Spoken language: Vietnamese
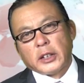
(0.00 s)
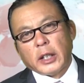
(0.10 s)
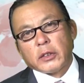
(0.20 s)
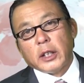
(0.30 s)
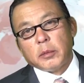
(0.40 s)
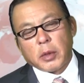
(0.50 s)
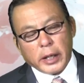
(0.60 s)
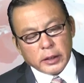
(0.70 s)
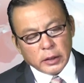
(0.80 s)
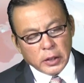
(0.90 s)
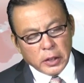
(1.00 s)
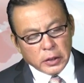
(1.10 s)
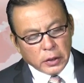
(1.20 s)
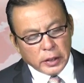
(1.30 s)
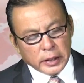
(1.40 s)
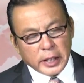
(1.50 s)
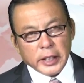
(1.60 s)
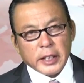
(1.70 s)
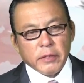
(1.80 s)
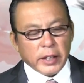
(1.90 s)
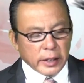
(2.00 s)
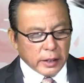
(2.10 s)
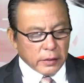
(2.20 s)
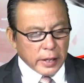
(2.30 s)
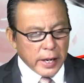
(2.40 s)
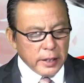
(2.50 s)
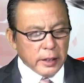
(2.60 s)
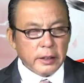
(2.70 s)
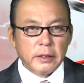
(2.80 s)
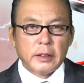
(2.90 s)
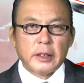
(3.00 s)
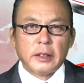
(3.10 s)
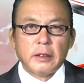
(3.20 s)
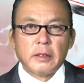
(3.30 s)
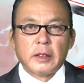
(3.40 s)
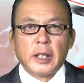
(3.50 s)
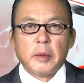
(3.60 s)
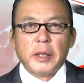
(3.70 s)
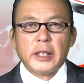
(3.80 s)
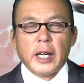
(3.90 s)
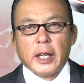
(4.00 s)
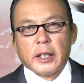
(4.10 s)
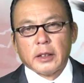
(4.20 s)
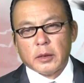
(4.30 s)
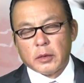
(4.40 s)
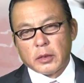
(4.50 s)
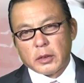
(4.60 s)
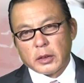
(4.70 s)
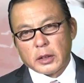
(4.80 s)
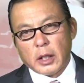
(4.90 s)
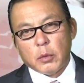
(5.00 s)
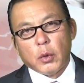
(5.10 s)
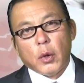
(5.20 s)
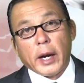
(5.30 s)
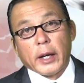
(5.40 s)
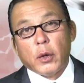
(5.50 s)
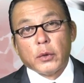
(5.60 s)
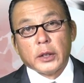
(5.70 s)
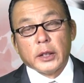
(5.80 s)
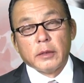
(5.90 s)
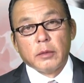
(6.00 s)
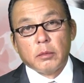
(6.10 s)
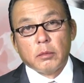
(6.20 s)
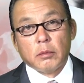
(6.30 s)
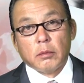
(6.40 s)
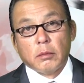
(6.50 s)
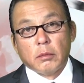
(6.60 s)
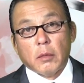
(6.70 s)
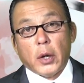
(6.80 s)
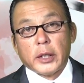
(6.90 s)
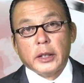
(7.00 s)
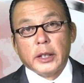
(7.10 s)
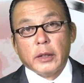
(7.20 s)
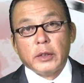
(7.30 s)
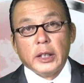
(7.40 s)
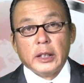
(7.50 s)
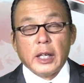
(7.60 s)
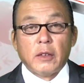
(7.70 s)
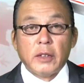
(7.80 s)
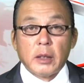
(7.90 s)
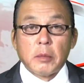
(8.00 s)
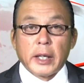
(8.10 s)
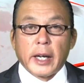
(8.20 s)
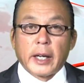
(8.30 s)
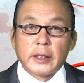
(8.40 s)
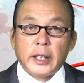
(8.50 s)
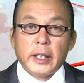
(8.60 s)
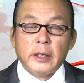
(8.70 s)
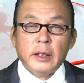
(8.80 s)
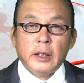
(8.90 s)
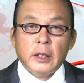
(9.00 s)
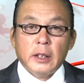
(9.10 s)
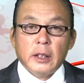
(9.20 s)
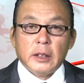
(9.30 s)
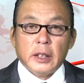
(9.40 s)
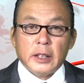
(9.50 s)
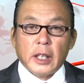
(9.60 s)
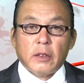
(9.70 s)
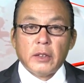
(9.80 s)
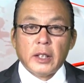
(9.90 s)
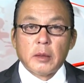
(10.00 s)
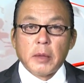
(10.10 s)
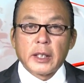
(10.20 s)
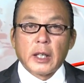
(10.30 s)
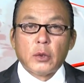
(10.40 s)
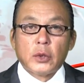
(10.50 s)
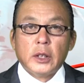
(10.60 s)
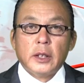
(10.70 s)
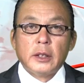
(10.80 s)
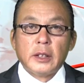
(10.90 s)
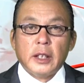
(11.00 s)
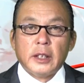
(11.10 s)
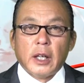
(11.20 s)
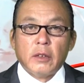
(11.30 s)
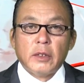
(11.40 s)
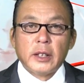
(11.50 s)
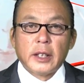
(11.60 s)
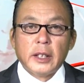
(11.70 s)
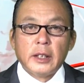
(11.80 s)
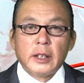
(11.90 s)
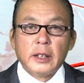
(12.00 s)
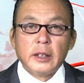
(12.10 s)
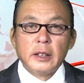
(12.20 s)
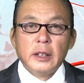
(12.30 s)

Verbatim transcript: shelter in place cho nên khi cái việc này nó đến á, thì bây giờ nó không có hoàn hồn được mọi người đều nhìn nhau với ánh mắt ngạc nhiên nhìn nhau với ánh mắt đau thương nhìn nhau với cái cái